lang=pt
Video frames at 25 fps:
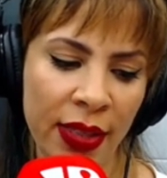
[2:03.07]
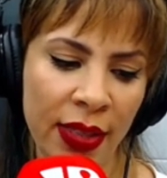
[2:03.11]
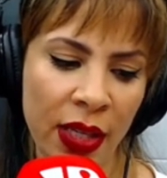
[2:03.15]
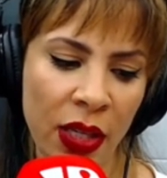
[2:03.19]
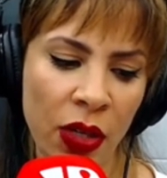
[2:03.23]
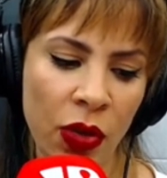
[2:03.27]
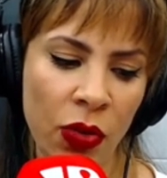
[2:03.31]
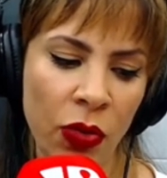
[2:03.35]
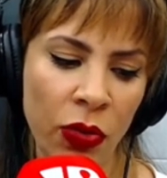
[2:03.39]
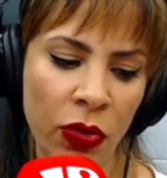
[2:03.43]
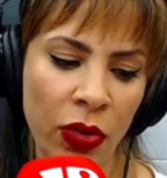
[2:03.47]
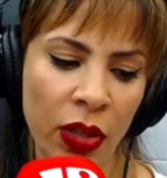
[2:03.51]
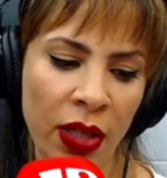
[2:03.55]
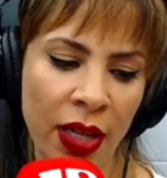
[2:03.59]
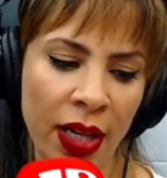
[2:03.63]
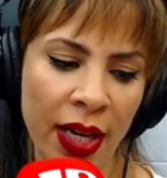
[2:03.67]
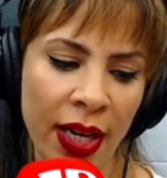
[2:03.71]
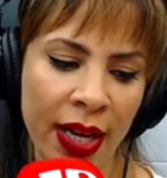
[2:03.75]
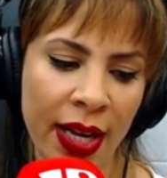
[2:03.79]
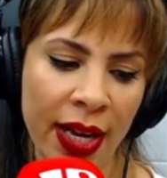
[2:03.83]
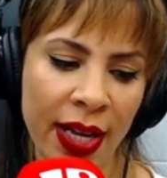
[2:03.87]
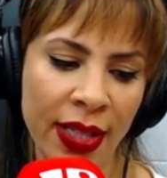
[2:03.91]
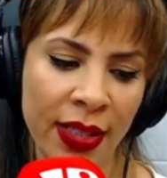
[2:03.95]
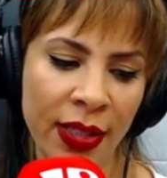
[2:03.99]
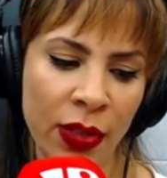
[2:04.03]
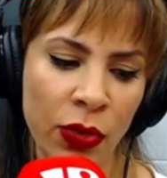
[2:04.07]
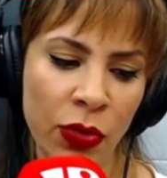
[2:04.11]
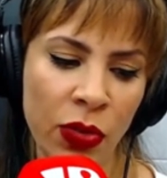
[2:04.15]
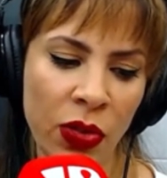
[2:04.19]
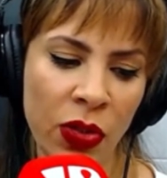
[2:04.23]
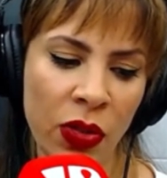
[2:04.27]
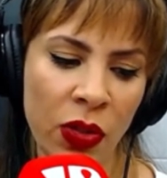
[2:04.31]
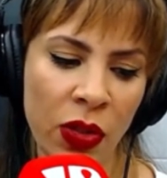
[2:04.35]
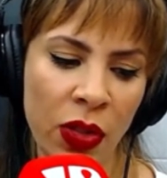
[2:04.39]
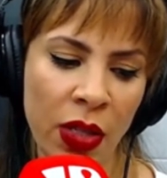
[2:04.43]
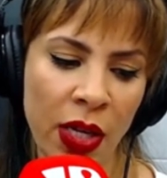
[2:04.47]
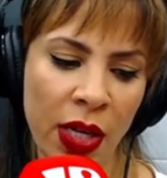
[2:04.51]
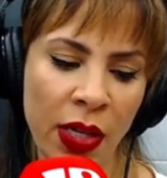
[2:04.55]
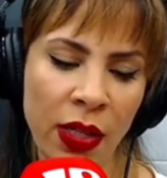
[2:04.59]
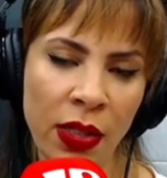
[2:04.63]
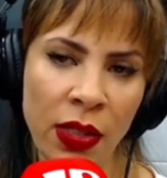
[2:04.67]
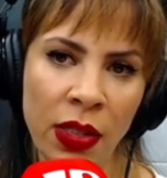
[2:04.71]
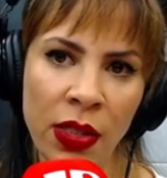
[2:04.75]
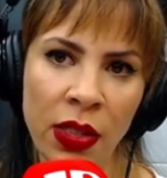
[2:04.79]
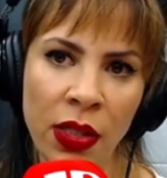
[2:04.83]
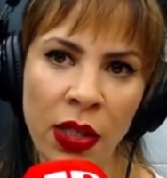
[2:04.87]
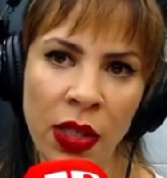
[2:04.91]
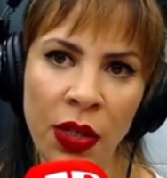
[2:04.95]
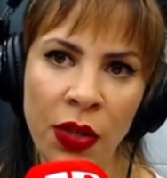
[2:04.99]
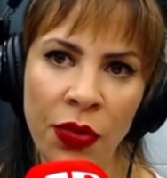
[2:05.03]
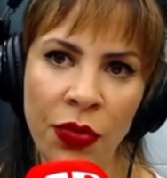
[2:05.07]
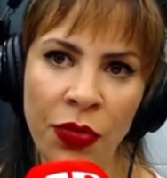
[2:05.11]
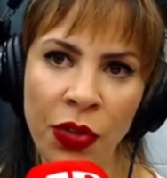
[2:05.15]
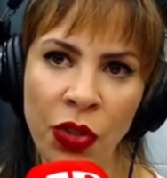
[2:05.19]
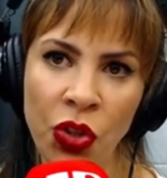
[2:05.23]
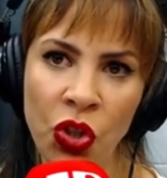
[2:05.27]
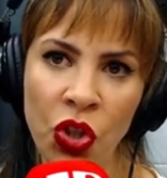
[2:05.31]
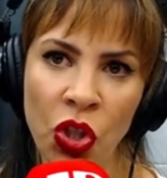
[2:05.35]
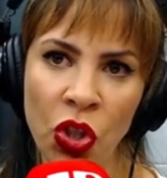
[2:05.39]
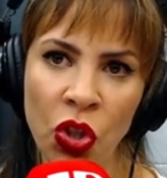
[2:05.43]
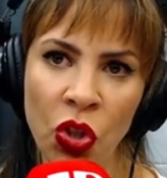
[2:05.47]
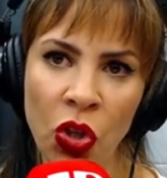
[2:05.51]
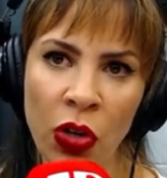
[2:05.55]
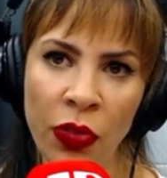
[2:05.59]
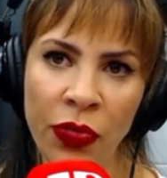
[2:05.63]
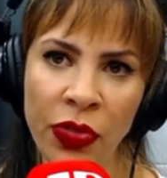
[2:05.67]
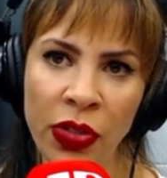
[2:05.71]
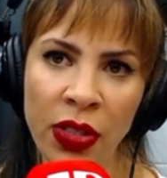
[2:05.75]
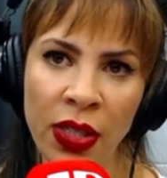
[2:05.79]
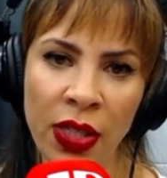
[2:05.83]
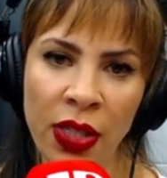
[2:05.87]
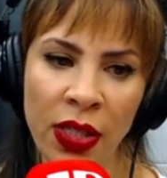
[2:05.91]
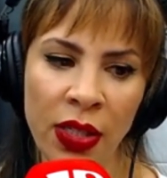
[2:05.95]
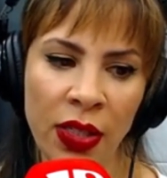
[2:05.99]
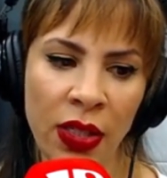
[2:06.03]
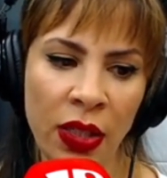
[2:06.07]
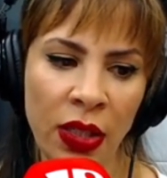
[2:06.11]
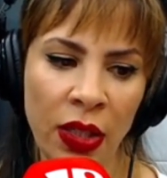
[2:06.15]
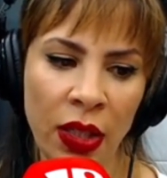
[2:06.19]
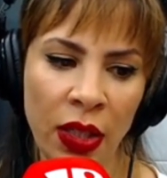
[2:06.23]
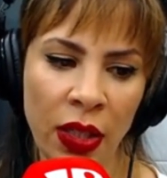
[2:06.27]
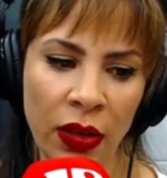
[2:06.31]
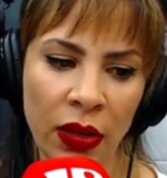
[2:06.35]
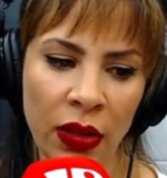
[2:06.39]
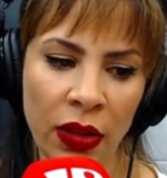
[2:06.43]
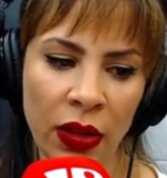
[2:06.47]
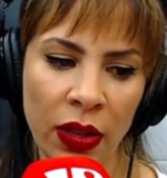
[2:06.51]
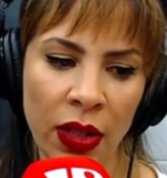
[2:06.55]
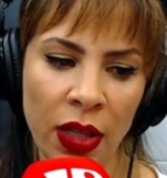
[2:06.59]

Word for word: você encontra na casa dos 6,29, 6,30.